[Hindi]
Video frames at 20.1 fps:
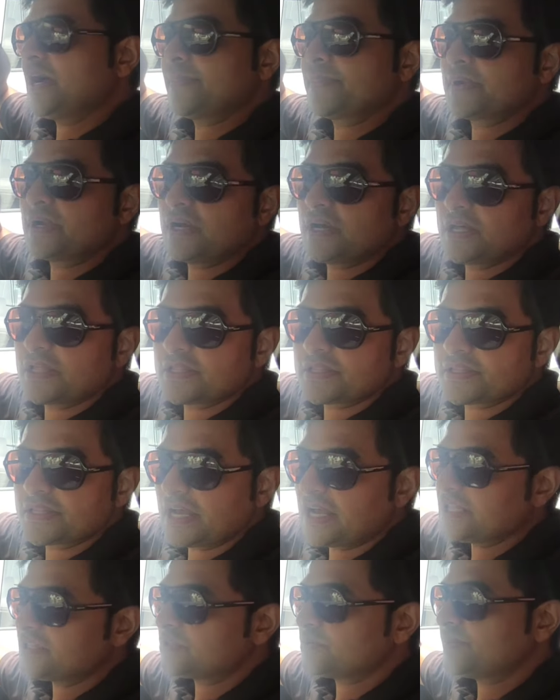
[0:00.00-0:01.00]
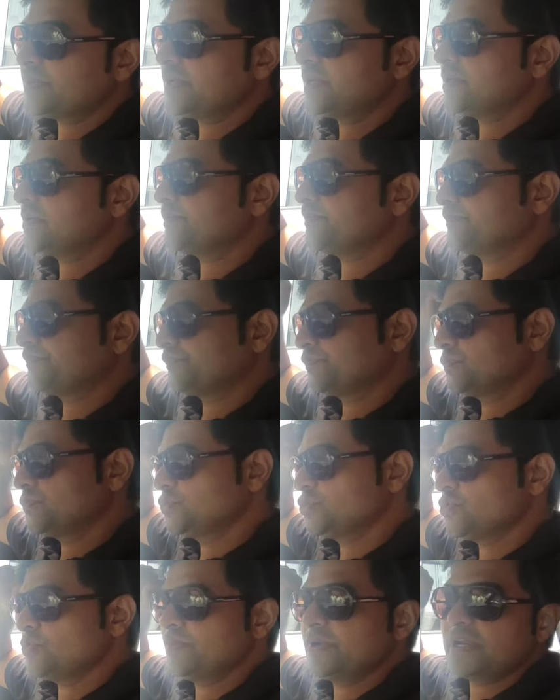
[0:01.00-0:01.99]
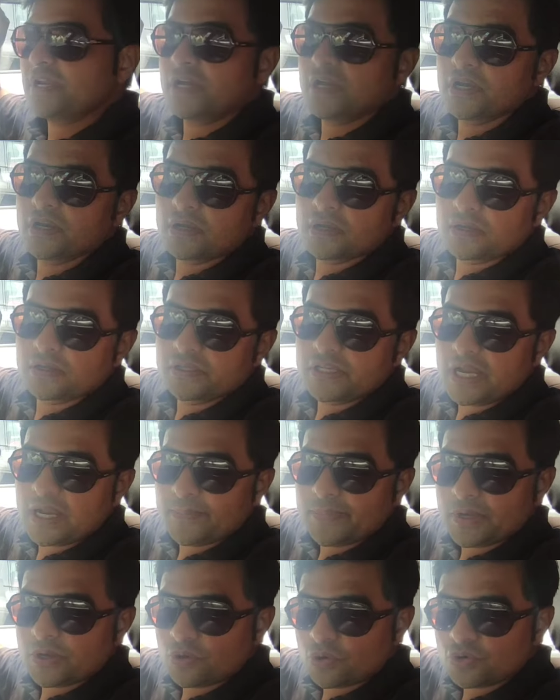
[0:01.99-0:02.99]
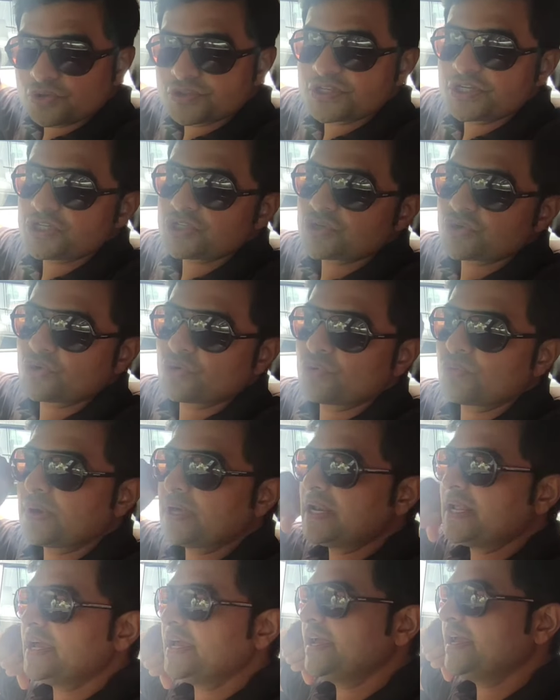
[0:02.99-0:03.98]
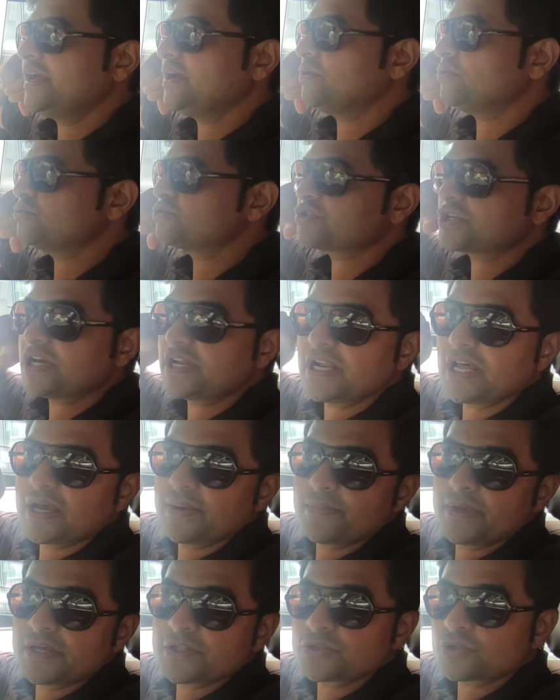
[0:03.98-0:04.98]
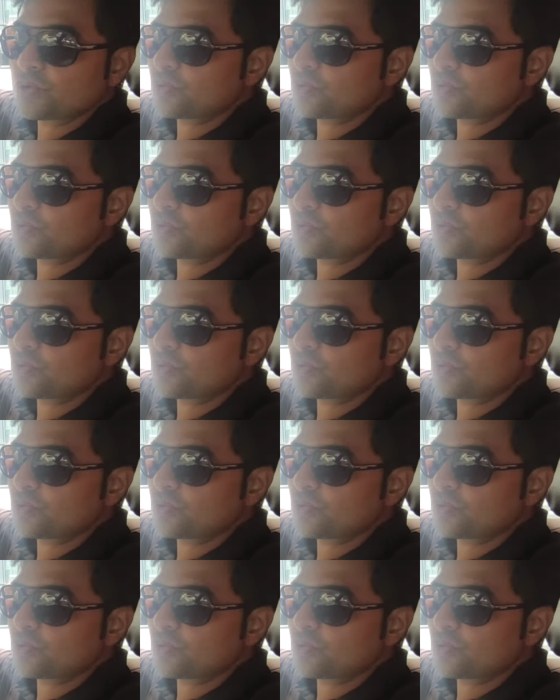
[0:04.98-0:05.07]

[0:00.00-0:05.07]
आपका साथ में जो मेरा यहाँ पे ग्रोसरी स्टोर वाला है उसका नाम है